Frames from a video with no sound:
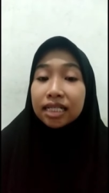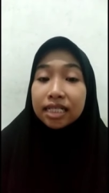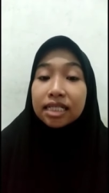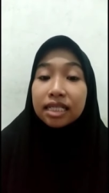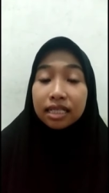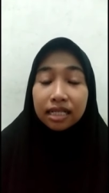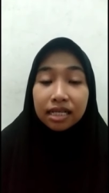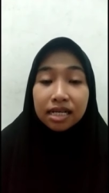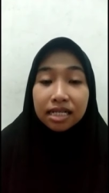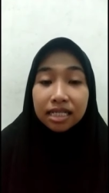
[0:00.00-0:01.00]
Di
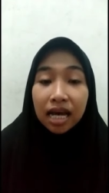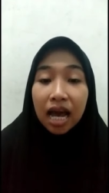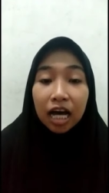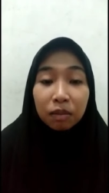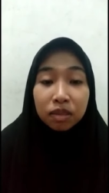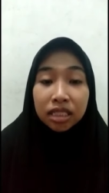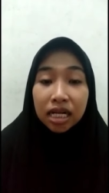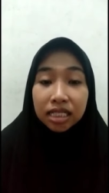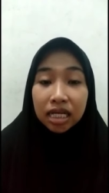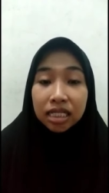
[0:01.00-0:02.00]
sini, saya akan
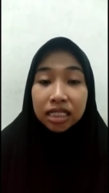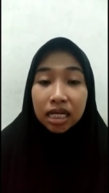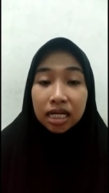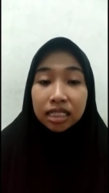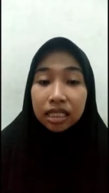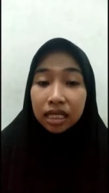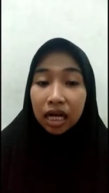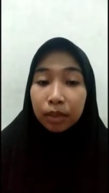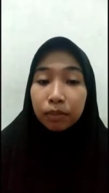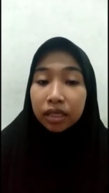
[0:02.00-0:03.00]
menjelaskan secara
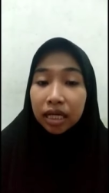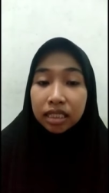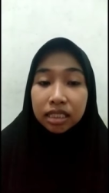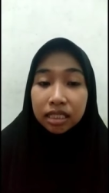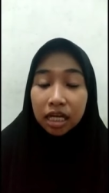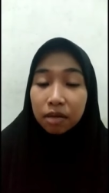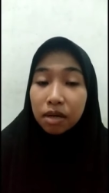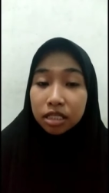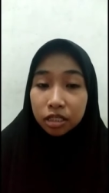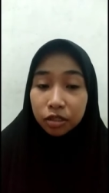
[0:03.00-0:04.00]
singkat mengenai sejarah
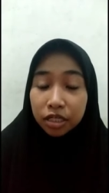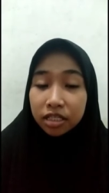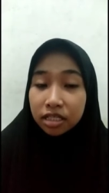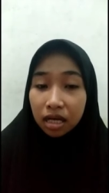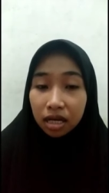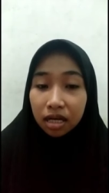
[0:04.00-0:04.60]
bahasa Indonesia.